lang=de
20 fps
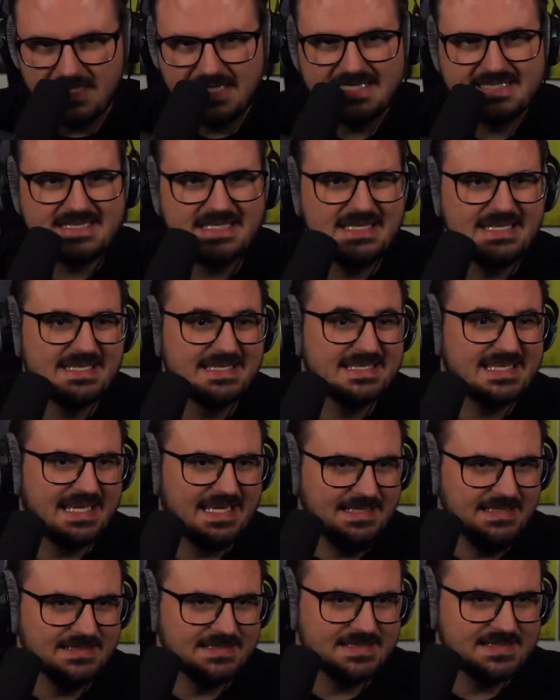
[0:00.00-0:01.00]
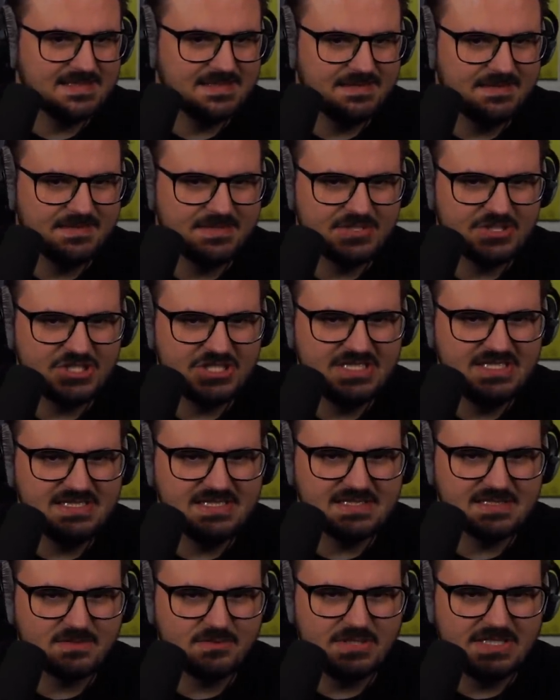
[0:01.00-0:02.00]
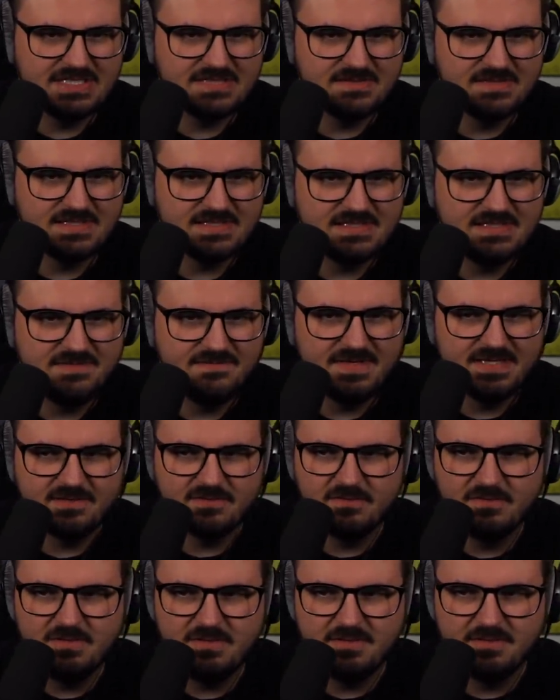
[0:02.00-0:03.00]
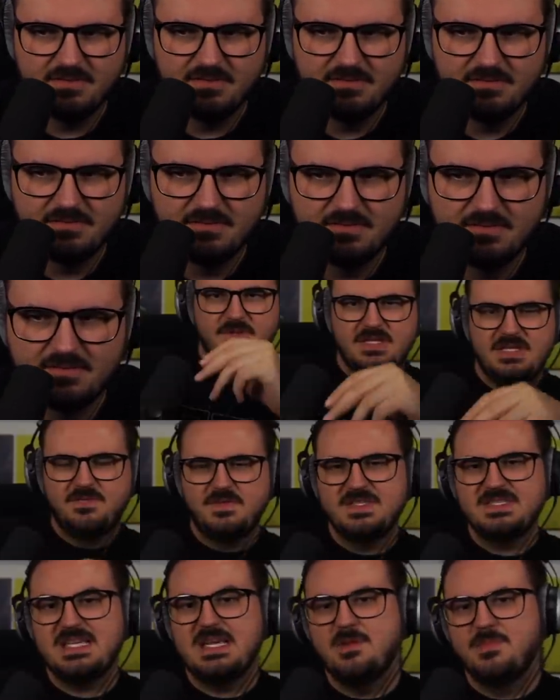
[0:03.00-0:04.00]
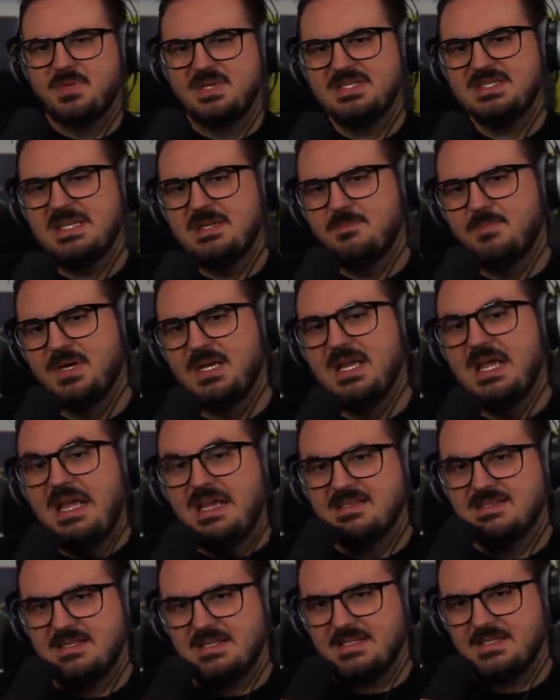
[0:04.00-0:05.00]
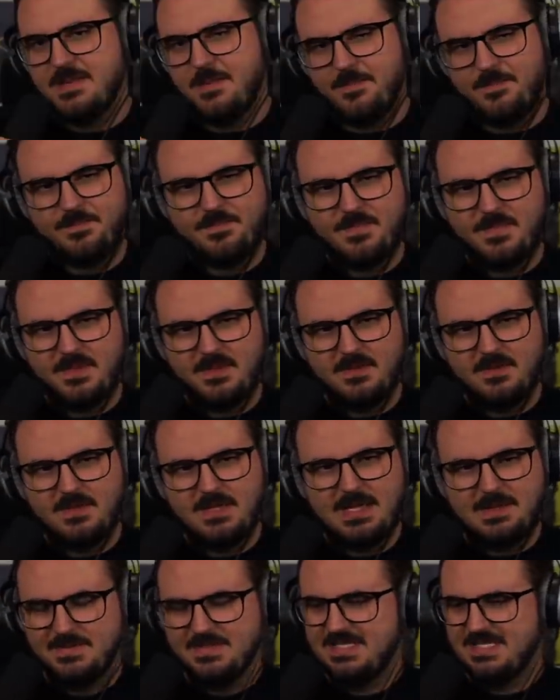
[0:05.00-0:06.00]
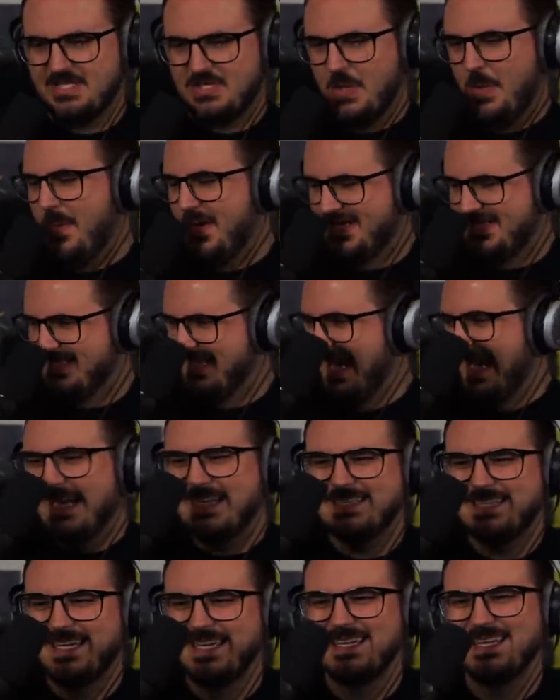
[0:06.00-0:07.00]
er ist in den Trends. Jesus Christ, und das nicht weit unten. Ich finde seine Brisse, Brille hässlich. Habe ich das schon mal gesagt?